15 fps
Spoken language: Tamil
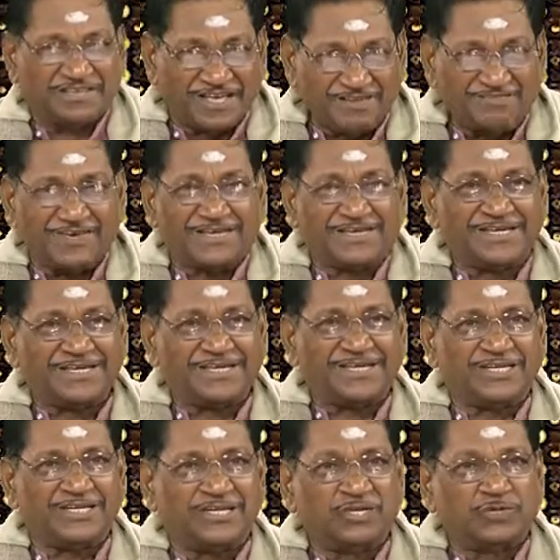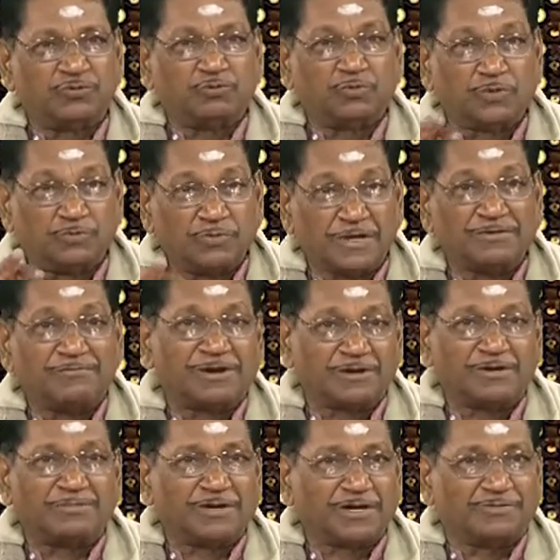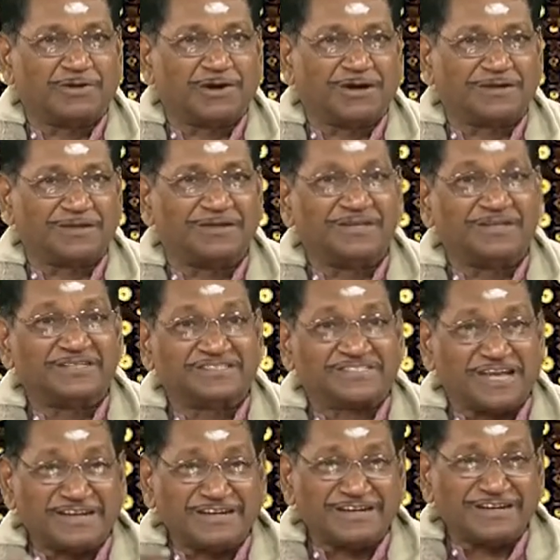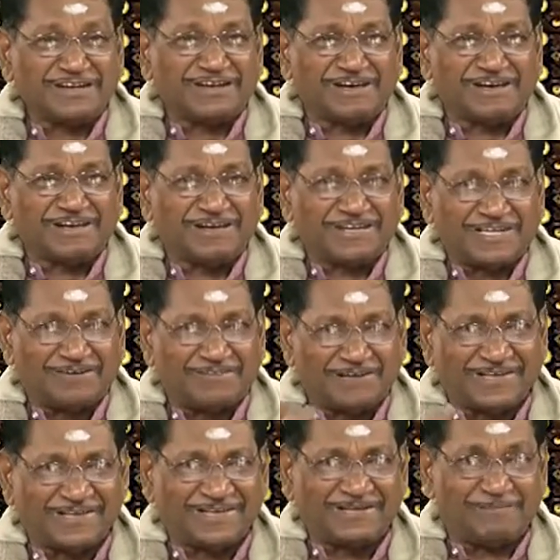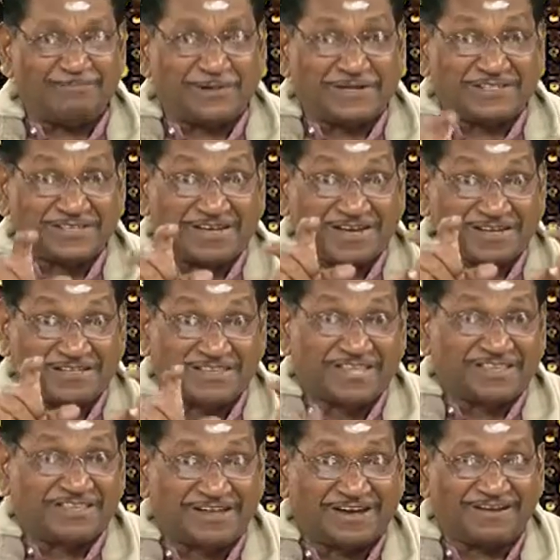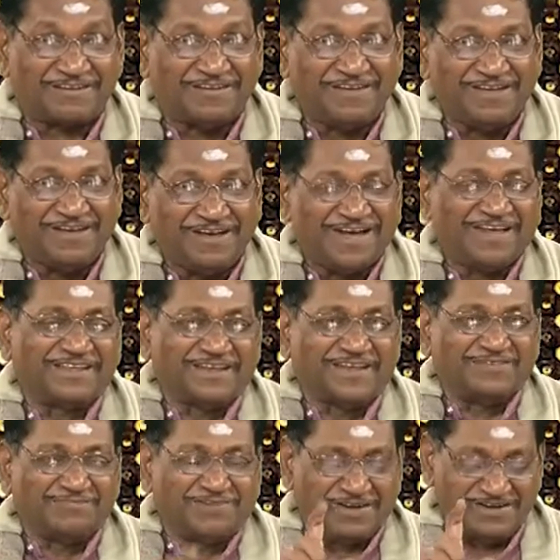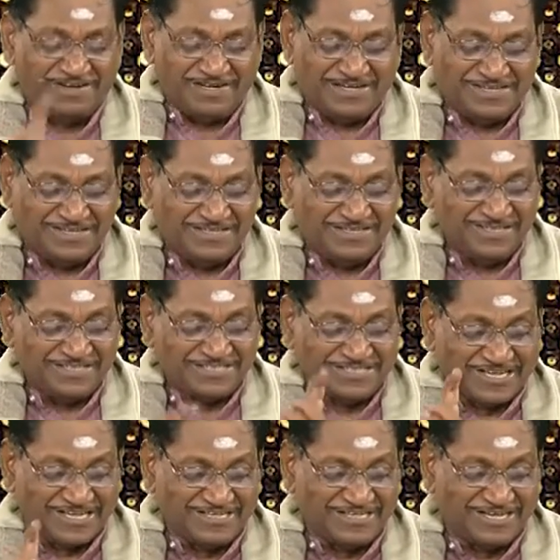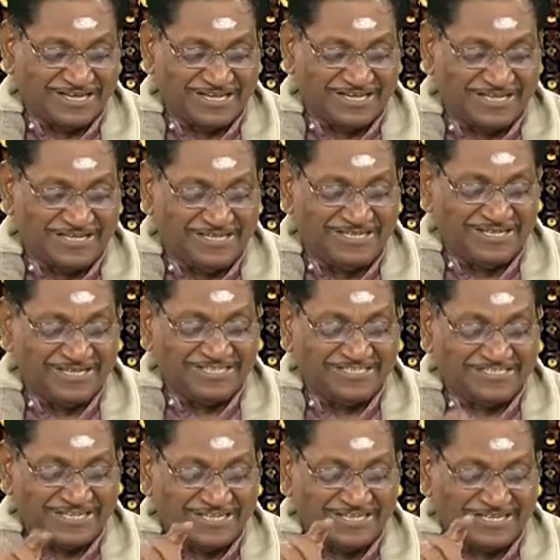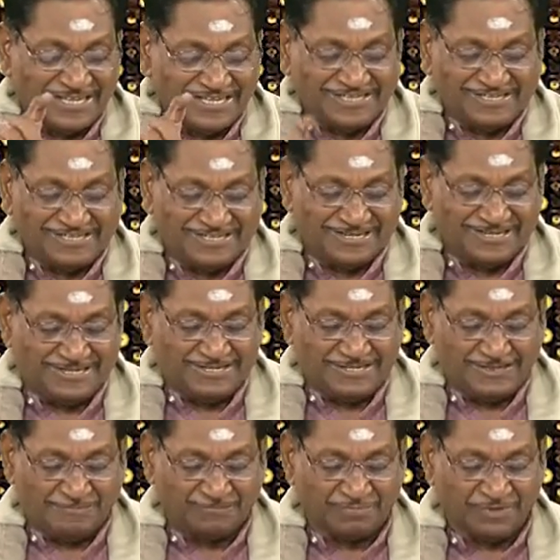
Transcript: தேவிக்கு ஒருமுறை வருண பகவான் சங்குகளால் ஆகிய வளையலை பரிசாக தந்தான் அதனால் வருண சங்கலை செங்கை என்று